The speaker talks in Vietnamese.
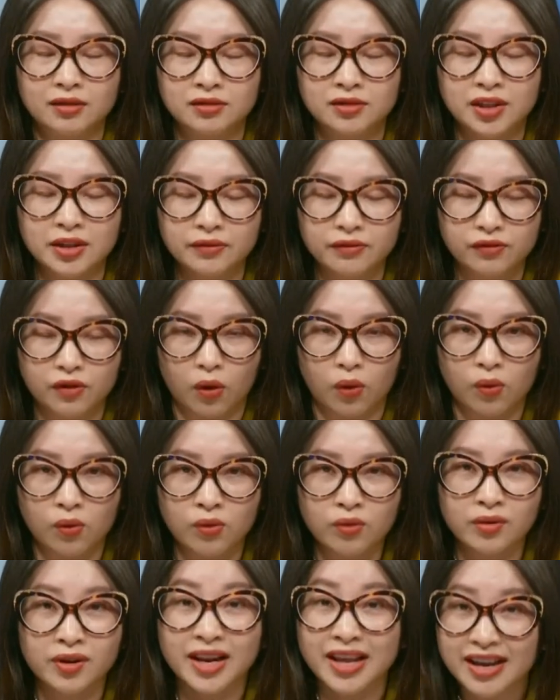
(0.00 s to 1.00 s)
chính
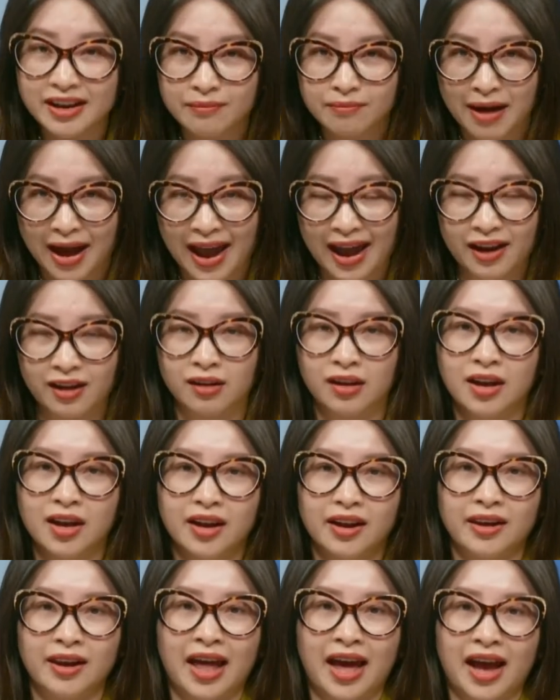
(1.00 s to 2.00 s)
phủ liên bang
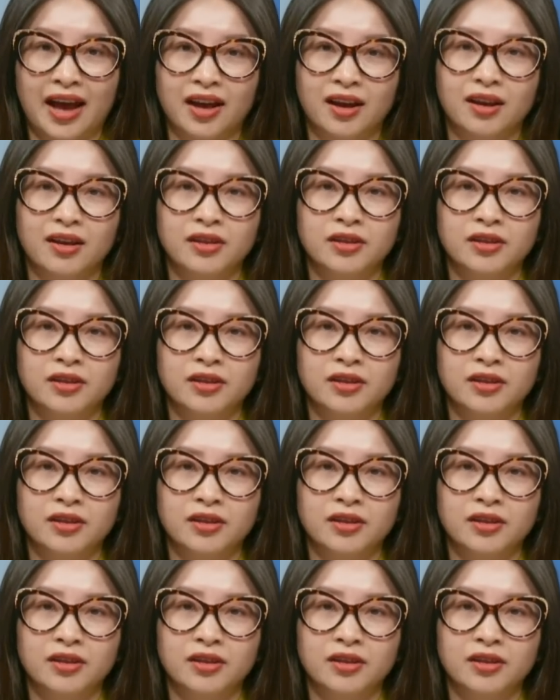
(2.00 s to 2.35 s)
là